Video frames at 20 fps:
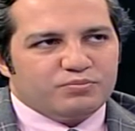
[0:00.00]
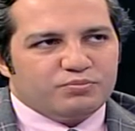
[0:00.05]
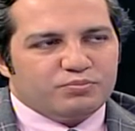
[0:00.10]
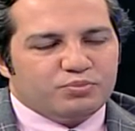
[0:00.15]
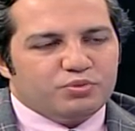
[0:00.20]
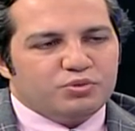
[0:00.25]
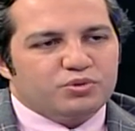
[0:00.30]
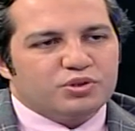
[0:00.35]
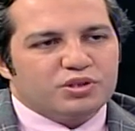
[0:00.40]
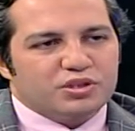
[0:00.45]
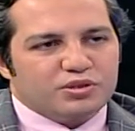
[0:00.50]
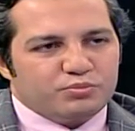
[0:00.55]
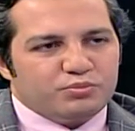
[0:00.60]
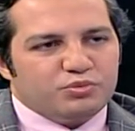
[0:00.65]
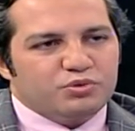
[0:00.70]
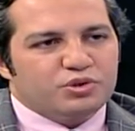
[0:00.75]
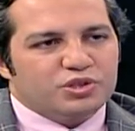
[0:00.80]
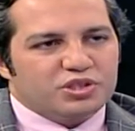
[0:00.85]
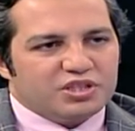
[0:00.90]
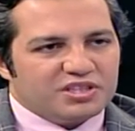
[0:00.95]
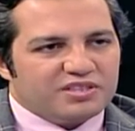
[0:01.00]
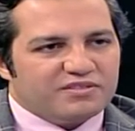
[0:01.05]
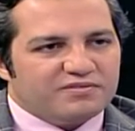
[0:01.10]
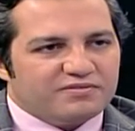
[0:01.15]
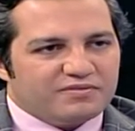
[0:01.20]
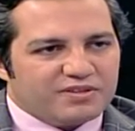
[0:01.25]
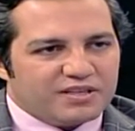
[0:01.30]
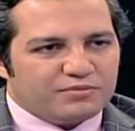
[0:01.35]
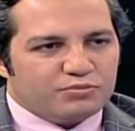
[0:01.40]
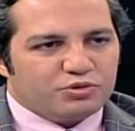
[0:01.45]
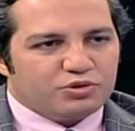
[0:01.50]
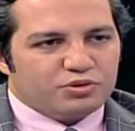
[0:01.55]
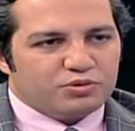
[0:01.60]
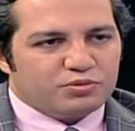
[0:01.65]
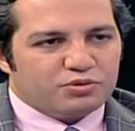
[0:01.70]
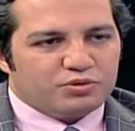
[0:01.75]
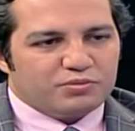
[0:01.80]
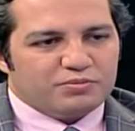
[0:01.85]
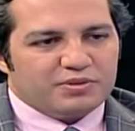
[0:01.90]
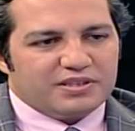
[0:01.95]
Bursa'da şehrin vermiş
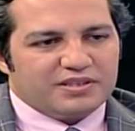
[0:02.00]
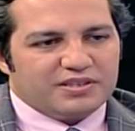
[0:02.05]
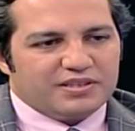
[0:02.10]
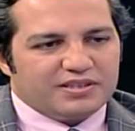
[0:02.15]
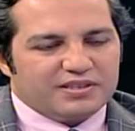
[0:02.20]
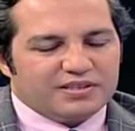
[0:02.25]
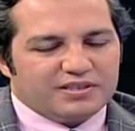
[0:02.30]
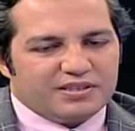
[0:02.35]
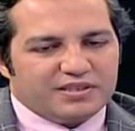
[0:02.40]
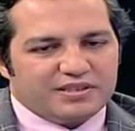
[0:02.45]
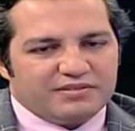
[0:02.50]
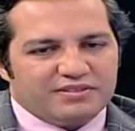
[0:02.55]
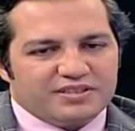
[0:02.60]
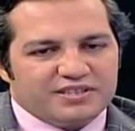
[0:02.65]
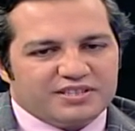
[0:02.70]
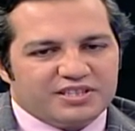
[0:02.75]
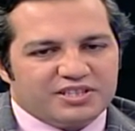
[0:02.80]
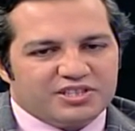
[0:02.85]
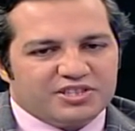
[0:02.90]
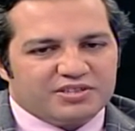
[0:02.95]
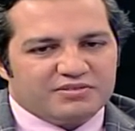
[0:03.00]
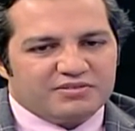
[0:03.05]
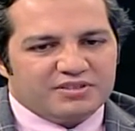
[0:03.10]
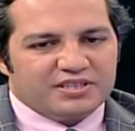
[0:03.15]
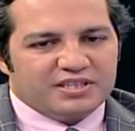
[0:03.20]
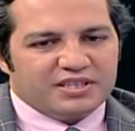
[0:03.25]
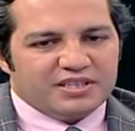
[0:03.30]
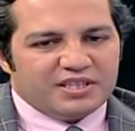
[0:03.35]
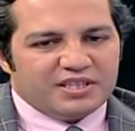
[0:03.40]
olduğu bir e, avantaj da var